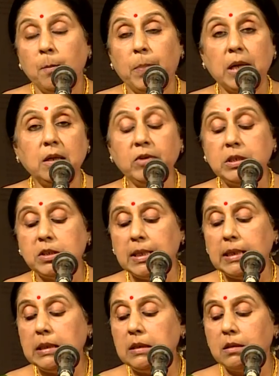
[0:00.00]

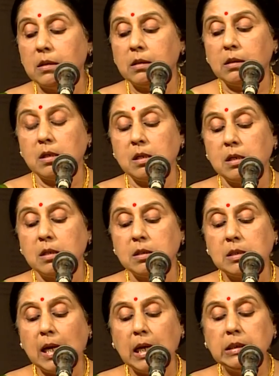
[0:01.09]
பலவற்றை
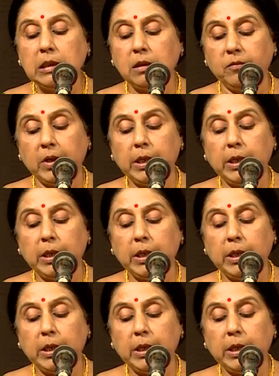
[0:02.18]
சாதிக்க